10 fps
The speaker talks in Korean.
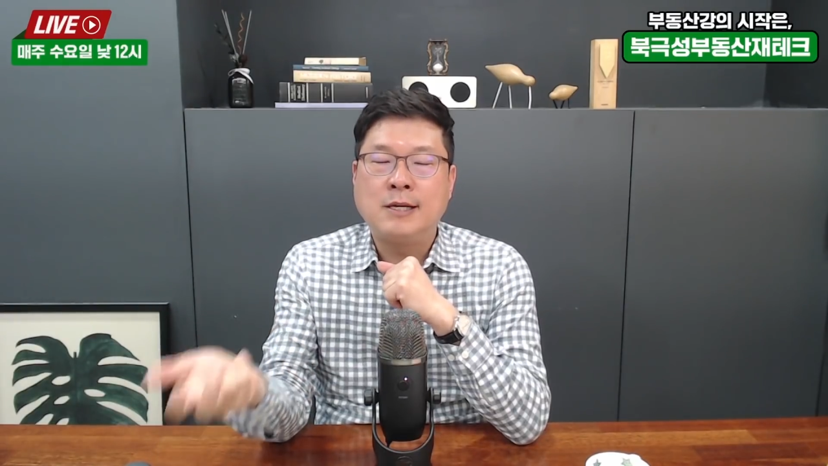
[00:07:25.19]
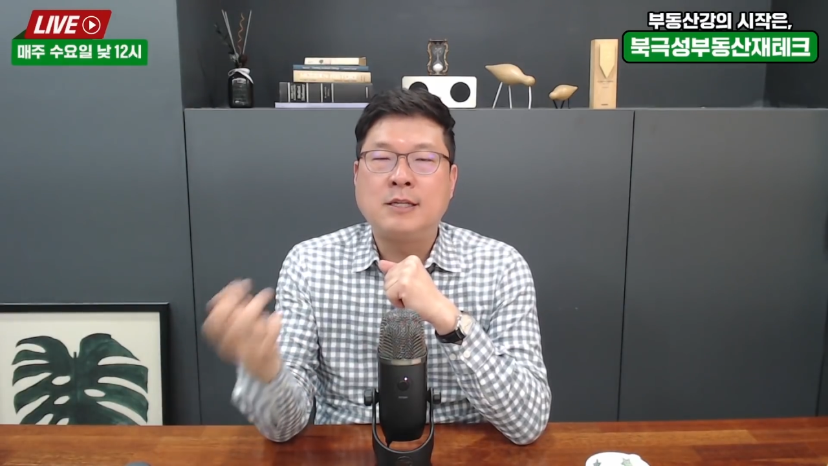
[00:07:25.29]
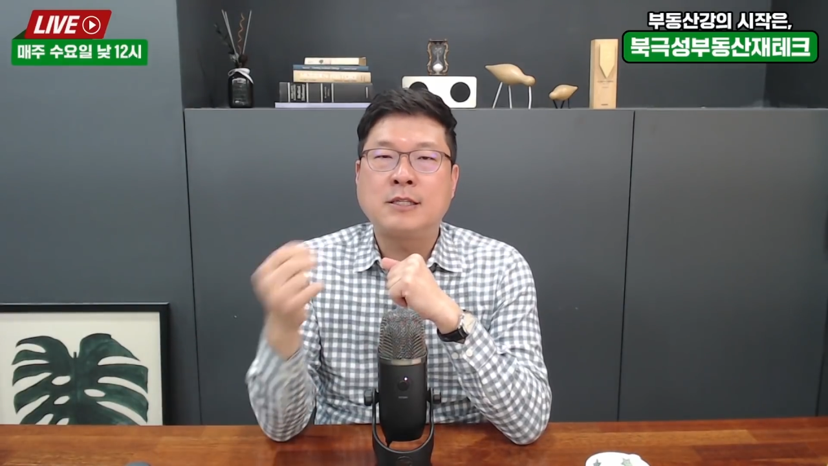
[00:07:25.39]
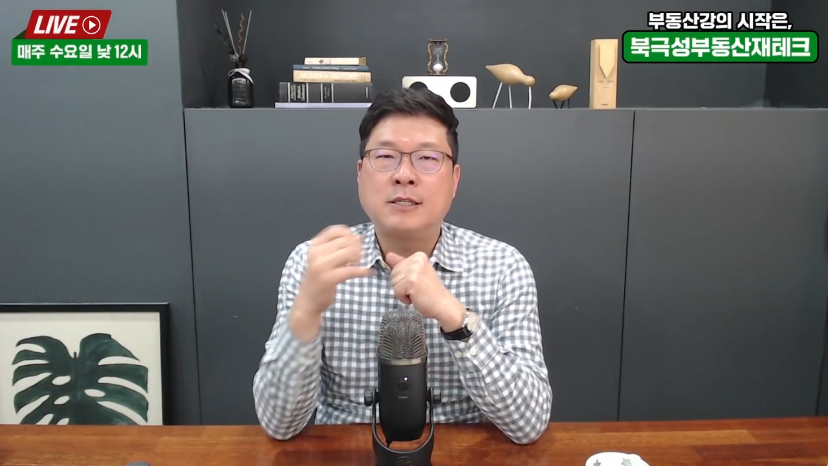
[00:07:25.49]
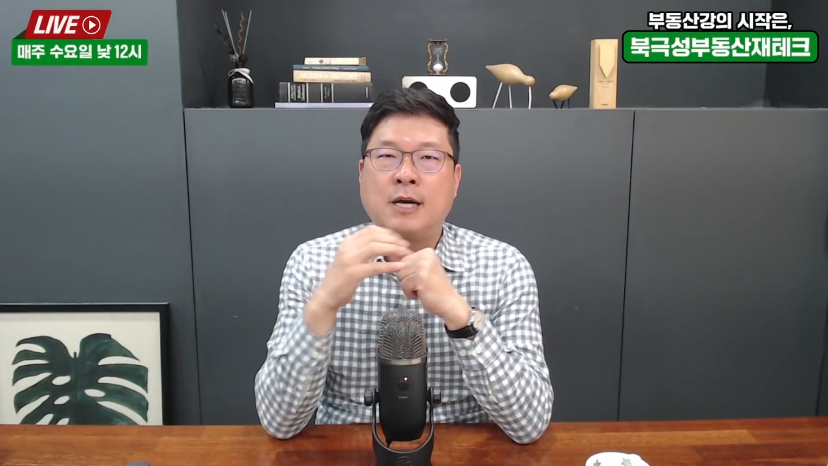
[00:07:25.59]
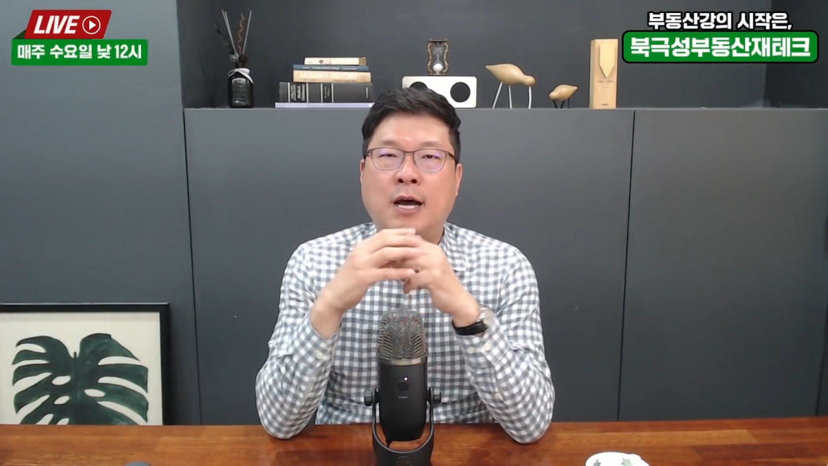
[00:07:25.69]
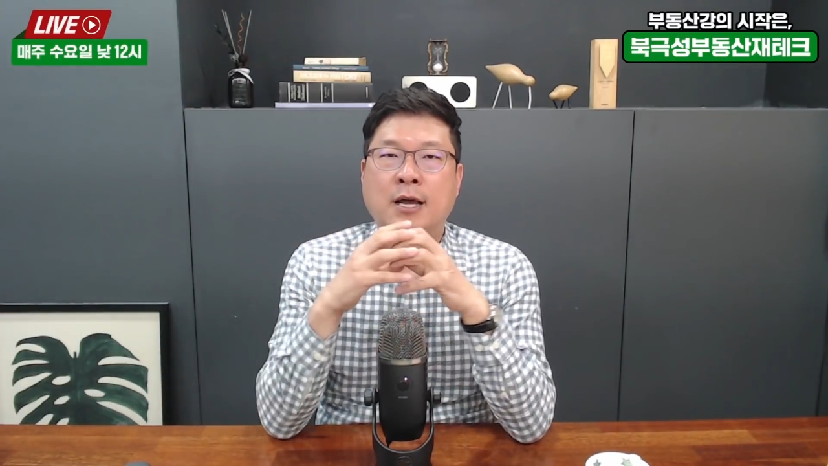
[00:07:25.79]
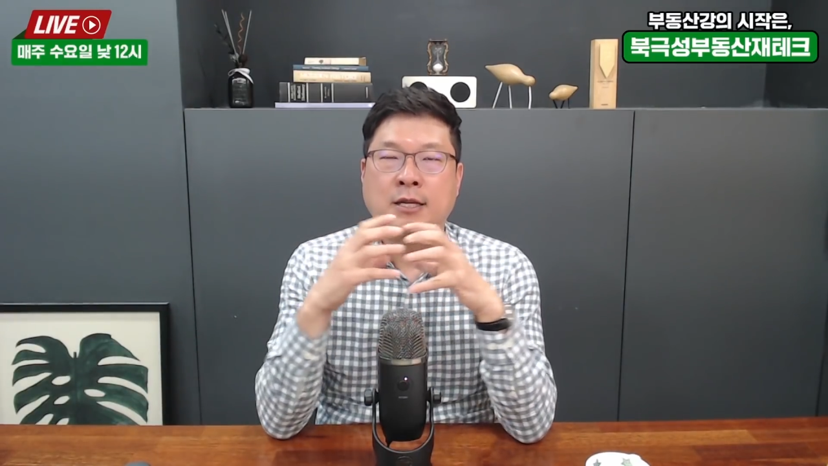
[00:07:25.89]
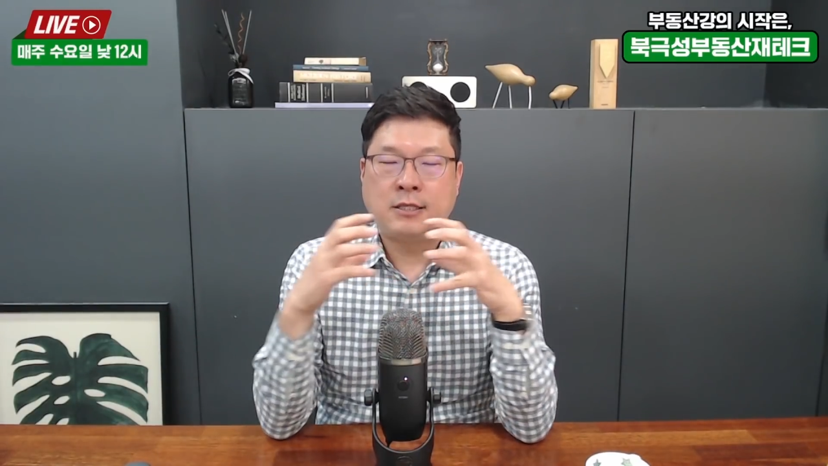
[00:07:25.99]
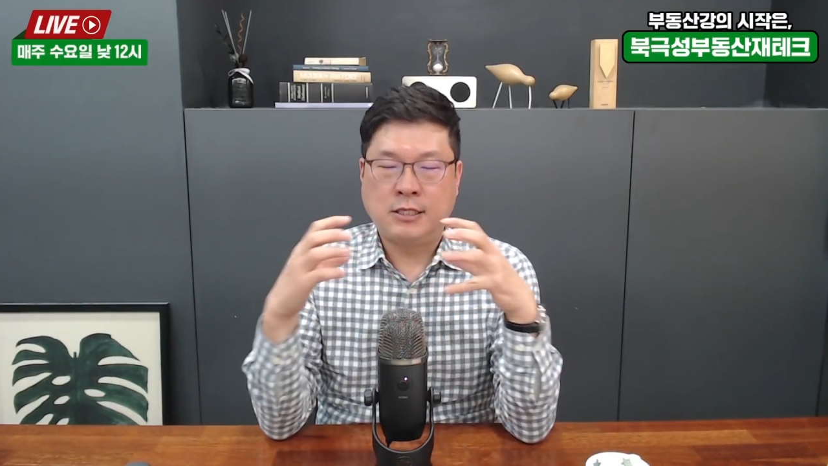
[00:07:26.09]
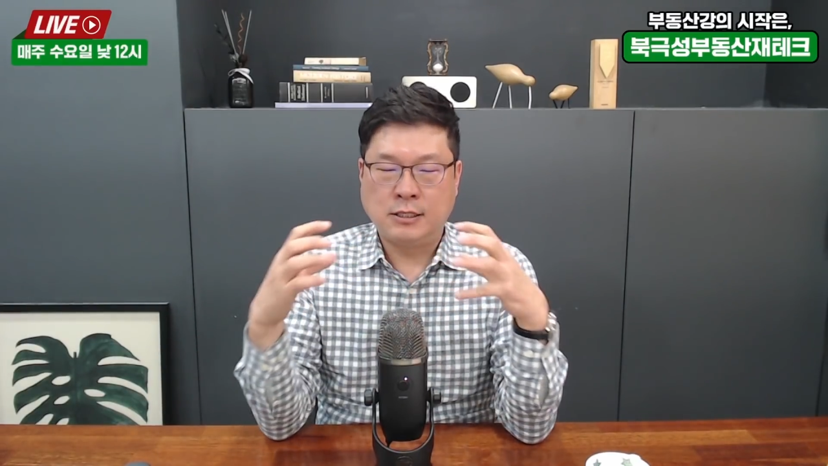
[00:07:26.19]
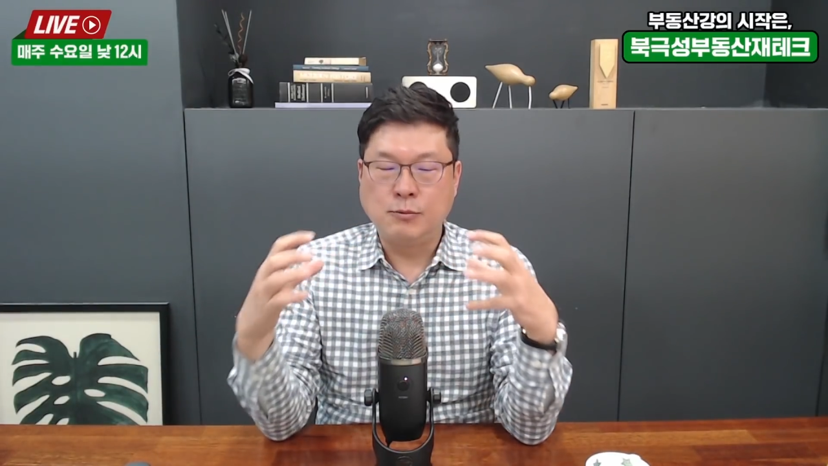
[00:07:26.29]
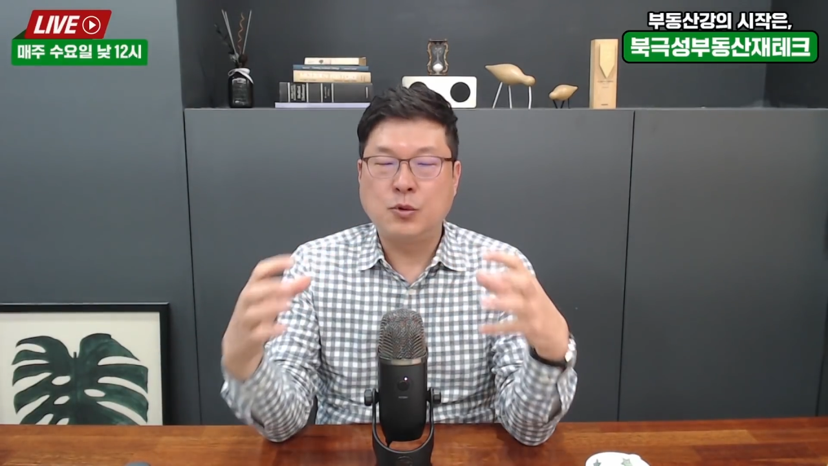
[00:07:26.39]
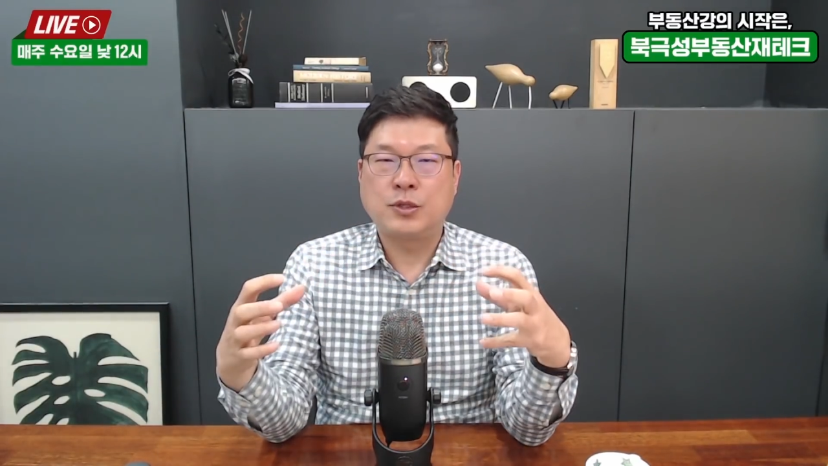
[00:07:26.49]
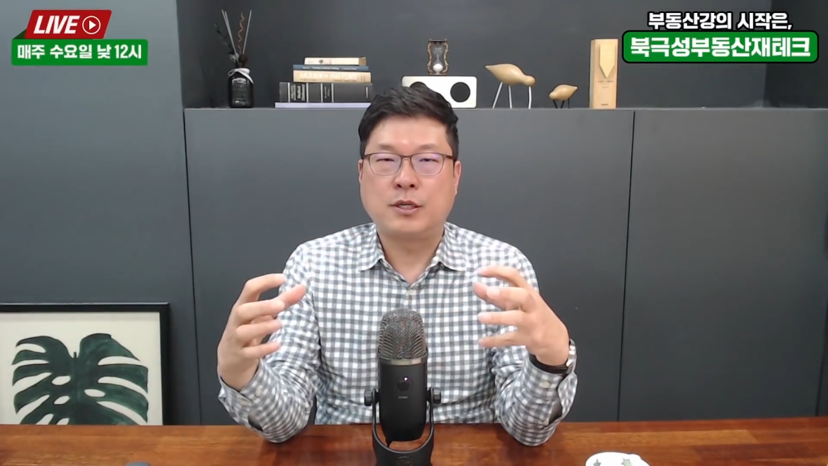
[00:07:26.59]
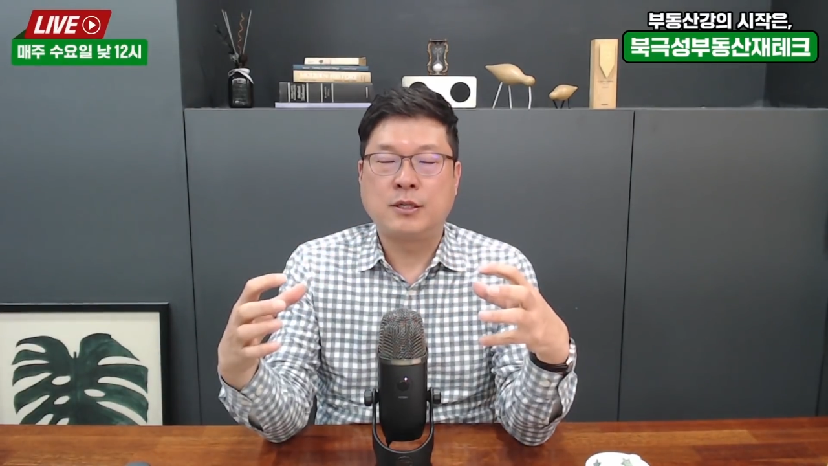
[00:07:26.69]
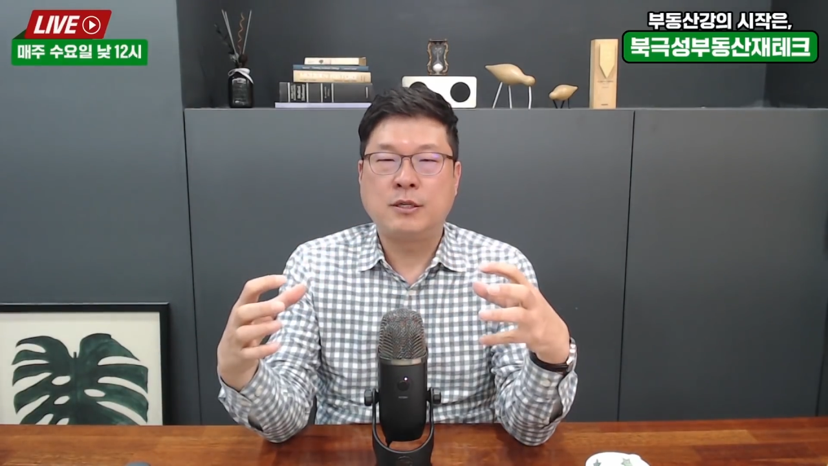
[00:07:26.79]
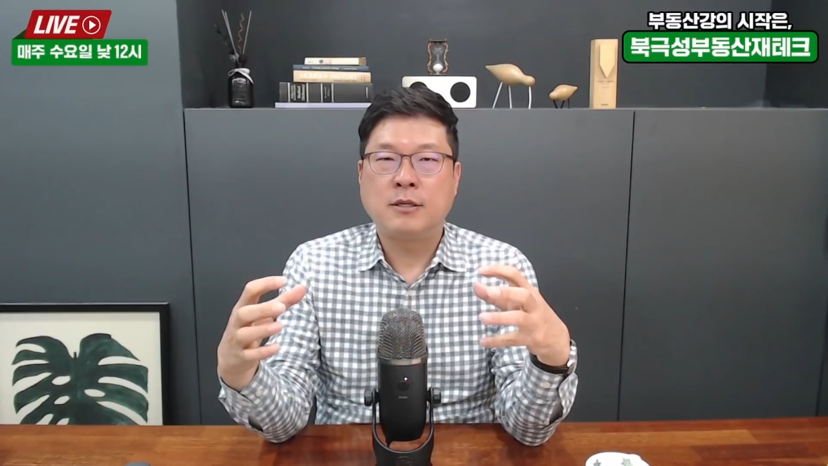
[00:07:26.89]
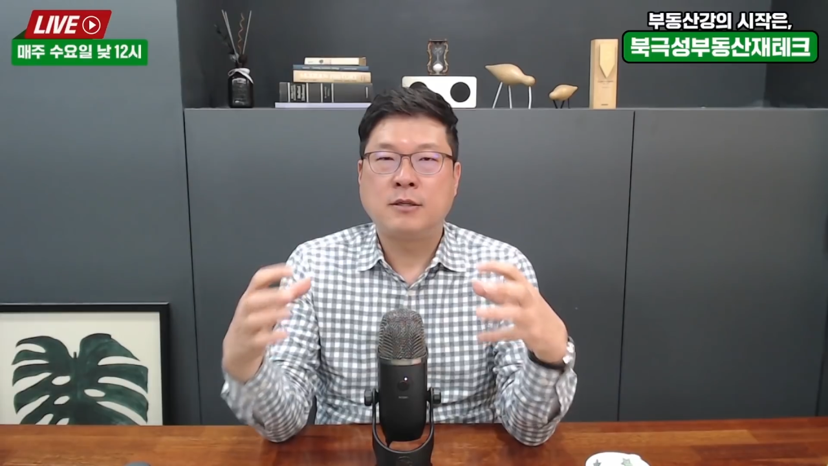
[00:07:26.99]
리스크가 지금으로서는